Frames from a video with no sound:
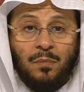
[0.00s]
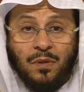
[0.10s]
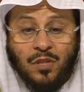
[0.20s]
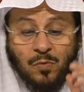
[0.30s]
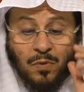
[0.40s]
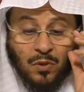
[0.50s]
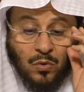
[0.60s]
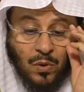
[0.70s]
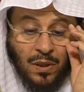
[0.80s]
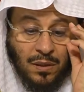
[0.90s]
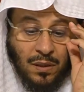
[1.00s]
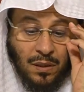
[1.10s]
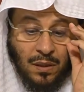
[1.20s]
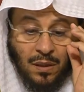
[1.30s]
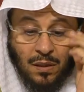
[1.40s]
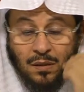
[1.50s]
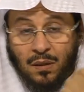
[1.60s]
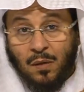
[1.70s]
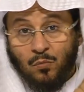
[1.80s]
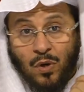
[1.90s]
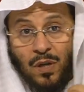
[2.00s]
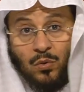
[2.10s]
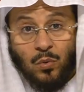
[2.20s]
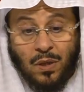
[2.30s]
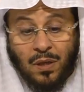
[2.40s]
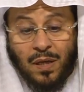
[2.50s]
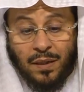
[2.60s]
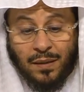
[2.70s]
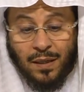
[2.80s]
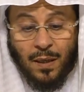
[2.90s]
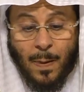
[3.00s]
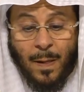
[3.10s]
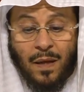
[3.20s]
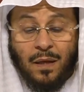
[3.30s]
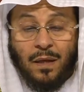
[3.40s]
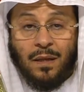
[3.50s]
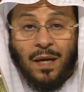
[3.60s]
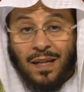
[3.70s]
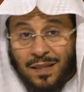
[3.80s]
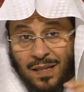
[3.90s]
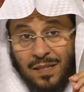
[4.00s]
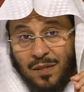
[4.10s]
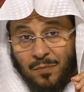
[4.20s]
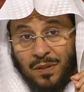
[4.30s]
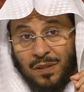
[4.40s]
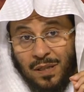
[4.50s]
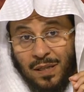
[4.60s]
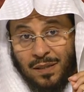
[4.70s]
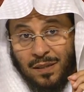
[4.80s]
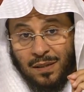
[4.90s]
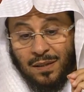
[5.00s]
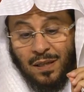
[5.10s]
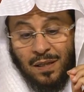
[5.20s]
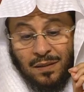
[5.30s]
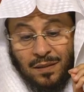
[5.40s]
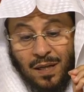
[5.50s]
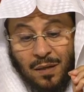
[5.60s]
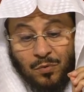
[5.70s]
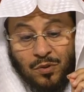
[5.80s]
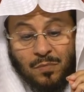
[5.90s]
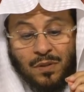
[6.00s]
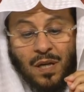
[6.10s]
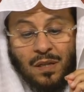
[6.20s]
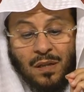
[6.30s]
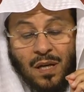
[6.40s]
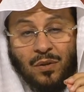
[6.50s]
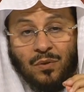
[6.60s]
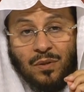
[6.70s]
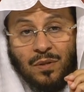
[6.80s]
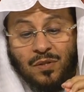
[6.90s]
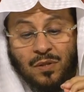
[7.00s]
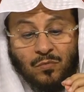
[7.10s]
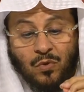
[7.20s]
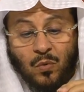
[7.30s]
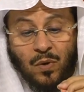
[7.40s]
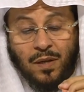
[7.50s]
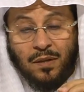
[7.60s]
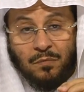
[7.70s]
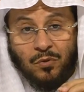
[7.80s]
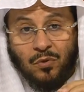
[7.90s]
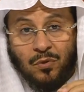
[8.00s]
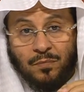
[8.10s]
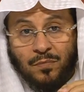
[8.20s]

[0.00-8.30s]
بالنسبة للدعاء للأموات وللأحياء هل يلزم أني أنا آه، لابد من أن أذكر اسم كل واحد منهم